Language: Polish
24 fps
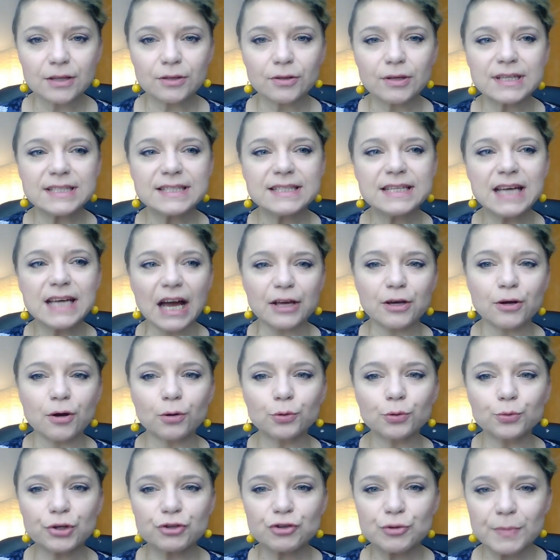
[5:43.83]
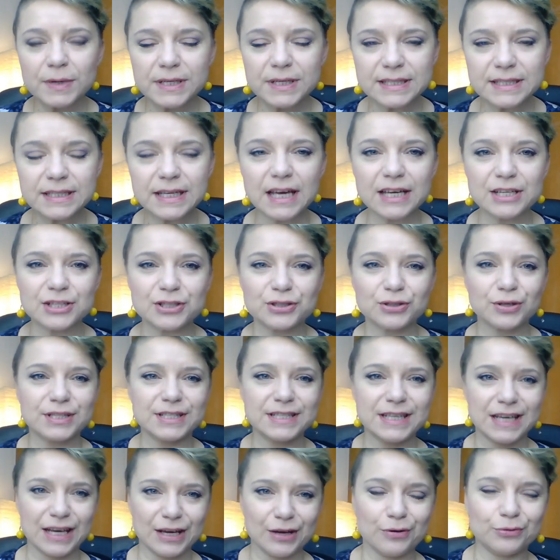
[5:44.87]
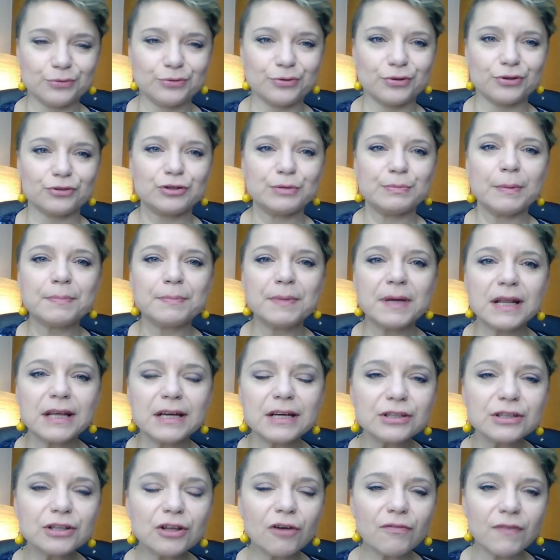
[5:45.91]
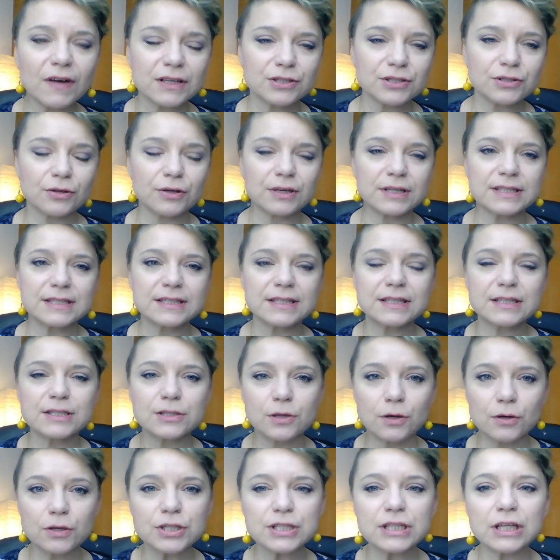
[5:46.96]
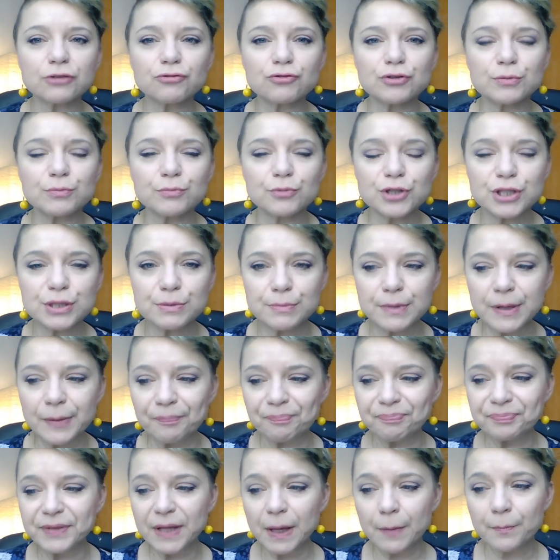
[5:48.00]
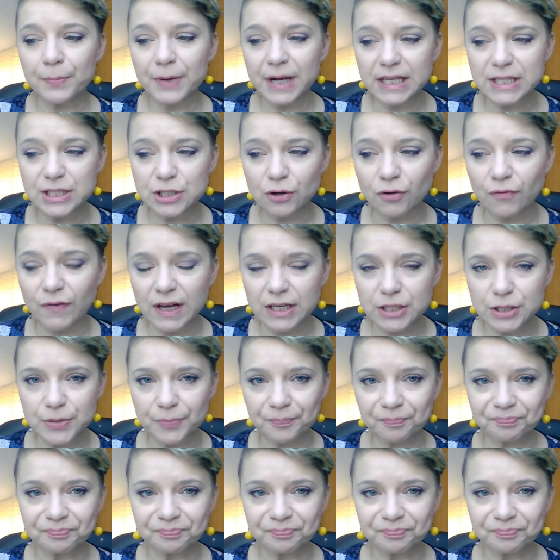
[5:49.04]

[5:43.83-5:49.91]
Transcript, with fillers: To jest jajko, które trzeba znieść, to jest jajko, które trzeba pielęgnować, to jest coś, nad czym musimy pracować.